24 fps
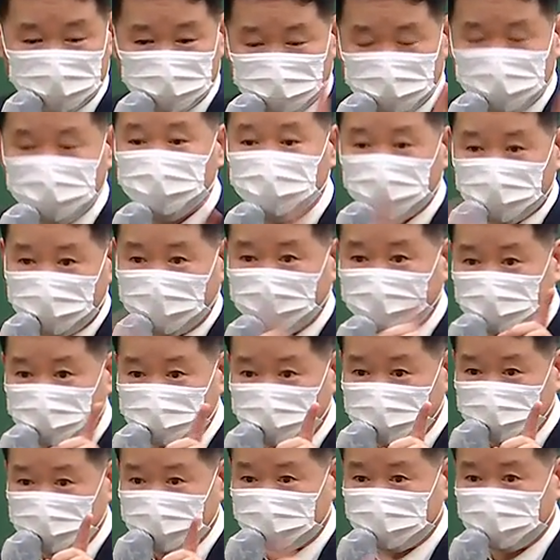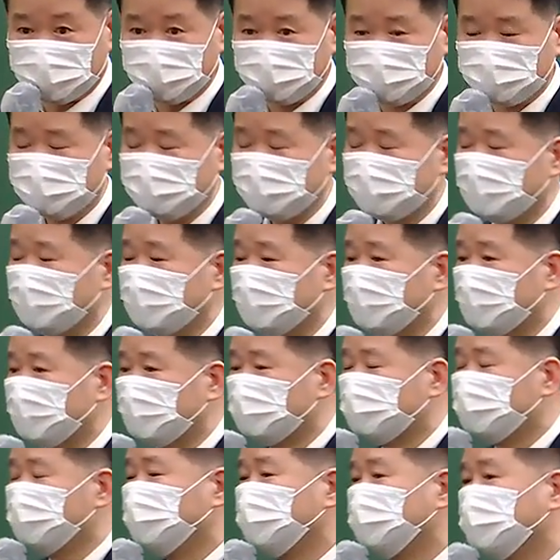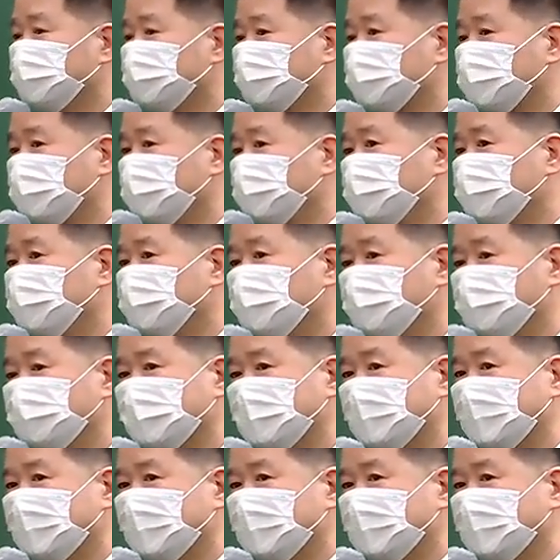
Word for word: 민법 할 때 민자가. 그러면 이건 결국